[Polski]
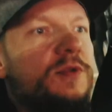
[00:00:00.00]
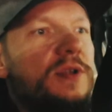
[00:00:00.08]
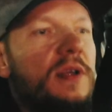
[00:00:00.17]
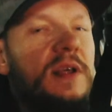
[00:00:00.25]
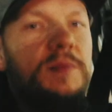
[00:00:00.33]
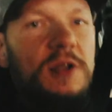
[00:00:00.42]

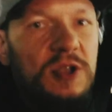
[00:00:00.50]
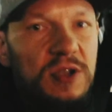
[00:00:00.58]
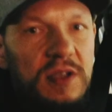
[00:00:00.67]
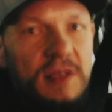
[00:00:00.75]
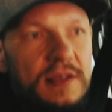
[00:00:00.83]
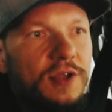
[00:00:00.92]
Można nie
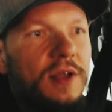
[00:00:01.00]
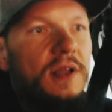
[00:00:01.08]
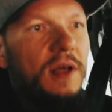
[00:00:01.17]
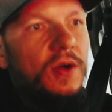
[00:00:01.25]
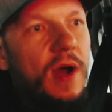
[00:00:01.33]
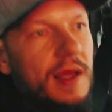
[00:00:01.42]
mieć nic,
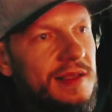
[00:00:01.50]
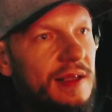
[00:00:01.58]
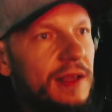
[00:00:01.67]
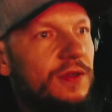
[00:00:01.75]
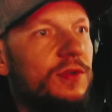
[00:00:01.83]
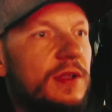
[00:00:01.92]
żadnego
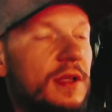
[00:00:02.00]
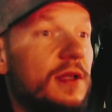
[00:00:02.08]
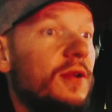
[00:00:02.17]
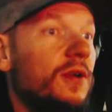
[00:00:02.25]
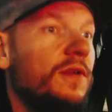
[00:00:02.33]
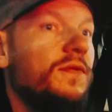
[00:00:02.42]
asetu,
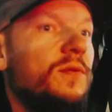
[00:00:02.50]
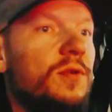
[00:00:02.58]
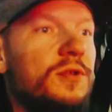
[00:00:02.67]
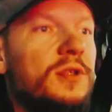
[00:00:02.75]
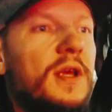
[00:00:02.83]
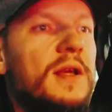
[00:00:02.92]
tylko i
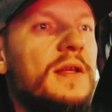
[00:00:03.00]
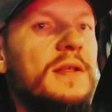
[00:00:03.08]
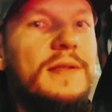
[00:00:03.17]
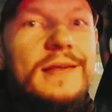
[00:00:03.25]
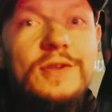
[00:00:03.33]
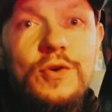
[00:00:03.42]
wyłącznie
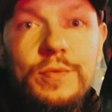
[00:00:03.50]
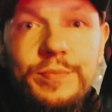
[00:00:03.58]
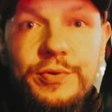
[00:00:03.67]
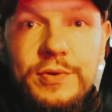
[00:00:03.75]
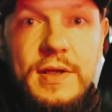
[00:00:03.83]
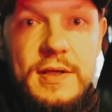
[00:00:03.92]
ten
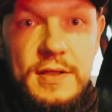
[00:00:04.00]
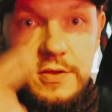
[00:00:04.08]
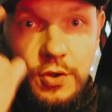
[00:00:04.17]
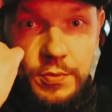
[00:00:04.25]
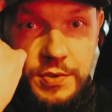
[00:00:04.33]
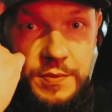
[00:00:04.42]
komputer
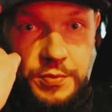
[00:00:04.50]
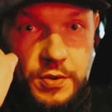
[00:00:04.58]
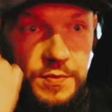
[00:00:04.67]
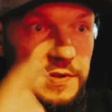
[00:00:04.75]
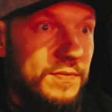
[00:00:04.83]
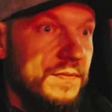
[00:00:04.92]
i dobry
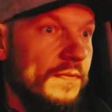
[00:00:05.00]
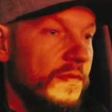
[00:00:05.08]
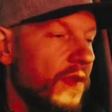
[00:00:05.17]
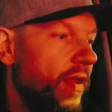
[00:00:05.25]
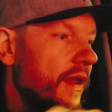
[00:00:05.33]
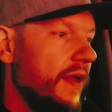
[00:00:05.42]
pomysł.
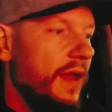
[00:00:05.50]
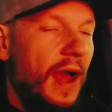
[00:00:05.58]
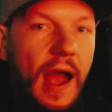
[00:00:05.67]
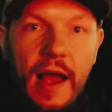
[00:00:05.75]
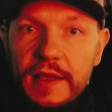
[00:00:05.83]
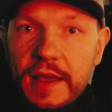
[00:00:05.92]

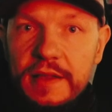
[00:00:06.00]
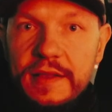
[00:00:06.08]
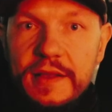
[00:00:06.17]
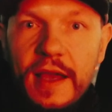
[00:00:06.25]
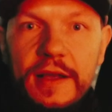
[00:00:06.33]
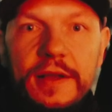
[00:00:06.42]
A
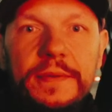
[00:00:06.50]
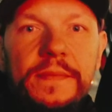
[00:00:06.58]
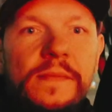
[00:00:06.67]
jednak